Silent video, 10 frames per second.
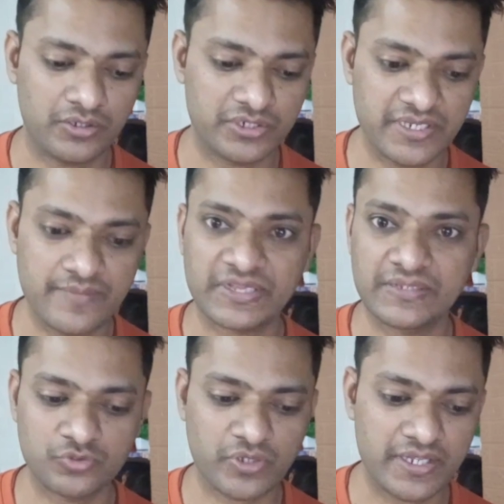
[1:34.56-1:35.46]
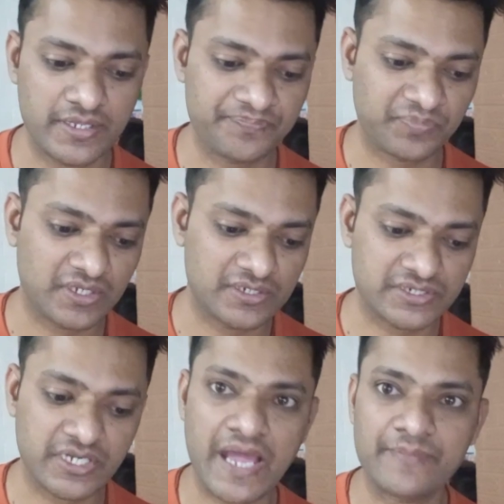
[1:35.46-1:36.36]
और ये मतलब जो है
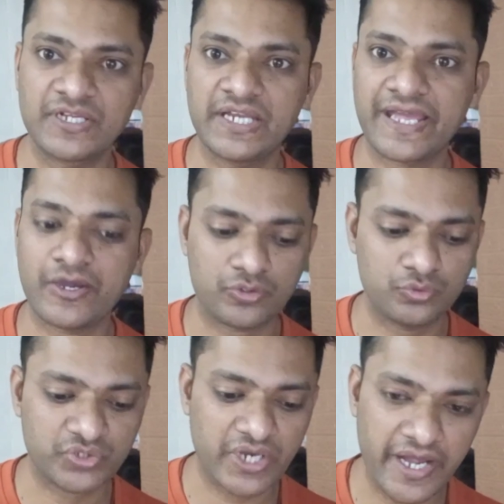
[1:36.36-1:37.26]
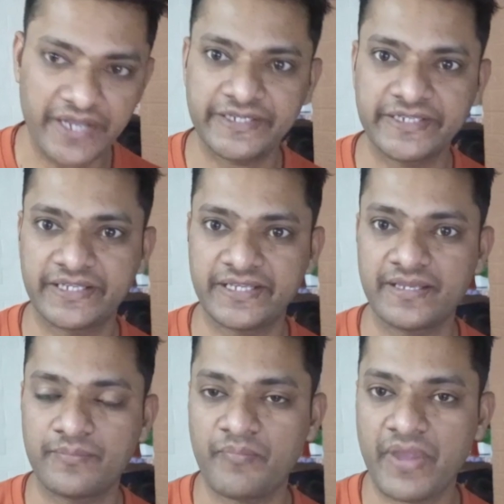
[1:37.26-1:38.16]
इसने नाम नहीं लिखा है और दूसरा एडिटिंग की
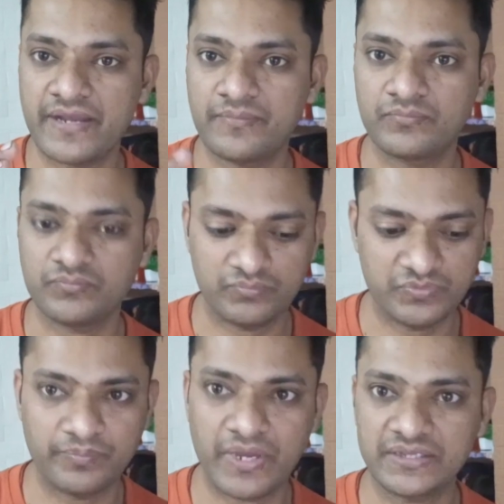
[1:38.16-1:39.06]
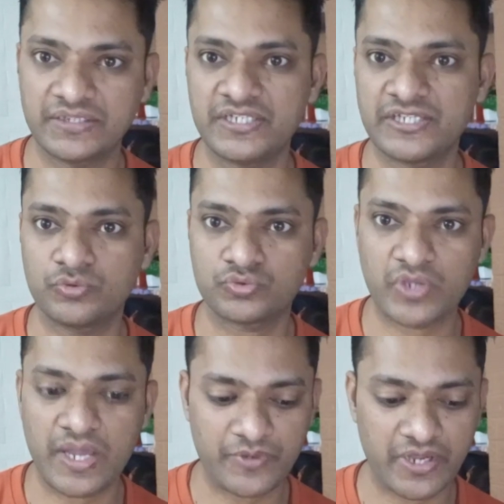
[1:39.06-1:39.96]
है मैन बात यही है
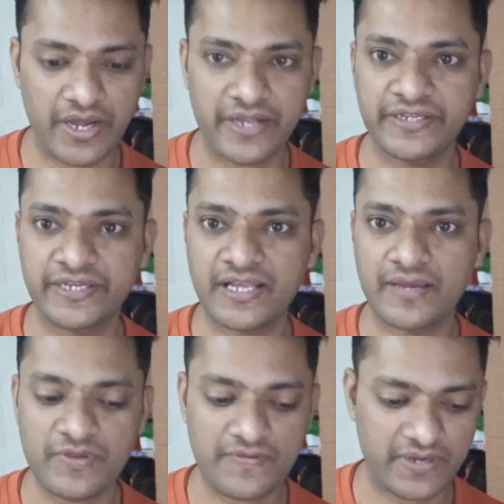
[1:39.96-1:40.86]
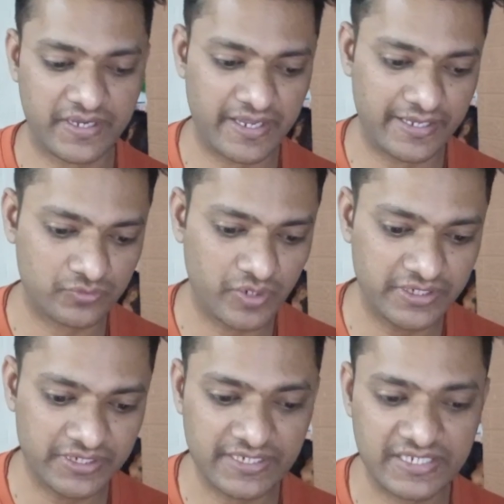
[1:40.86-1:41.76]
दोस्तों यहाँ पर एडिटिंग का भी फंडा है तो
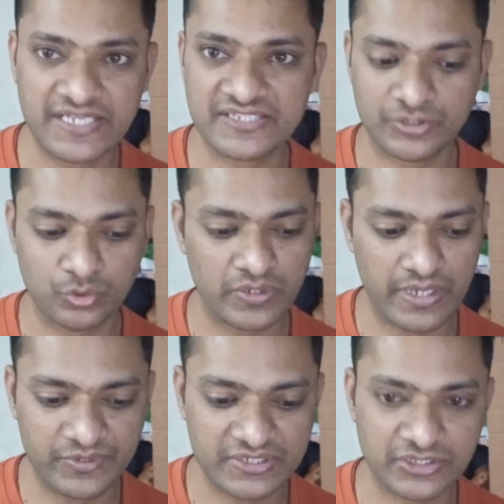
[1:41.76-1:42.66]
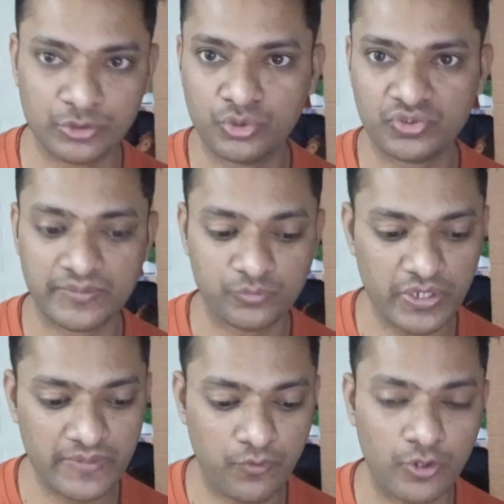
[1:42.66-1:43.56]
एडिटिंग की है इसने दो यहाँ आप देख सकते दोनों तरफ
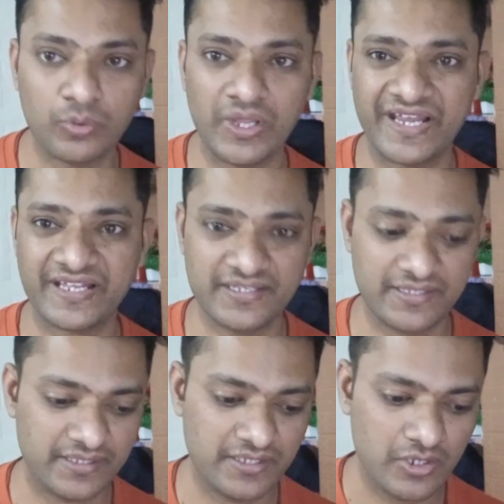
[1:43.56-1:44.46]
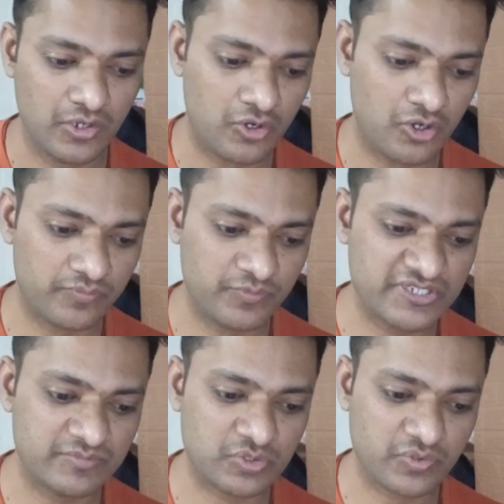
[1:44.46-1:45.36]
जो है एक फोटो लगा रखी है और
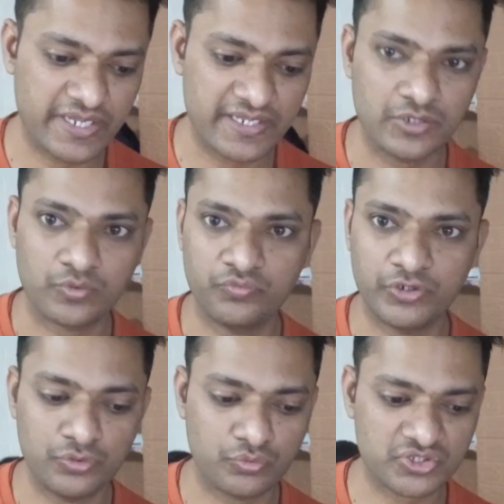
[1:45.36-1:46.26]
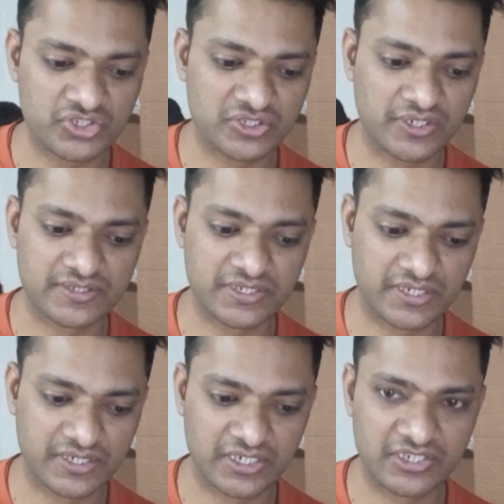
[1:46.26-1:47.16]
बीच में जो है वीडियो कुछ इस तरह से
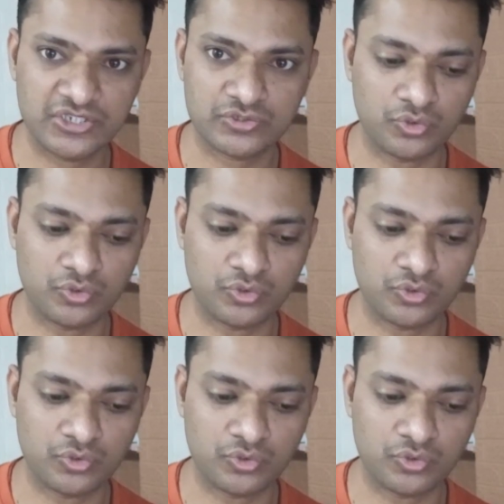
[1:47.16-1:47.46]
करके रखी है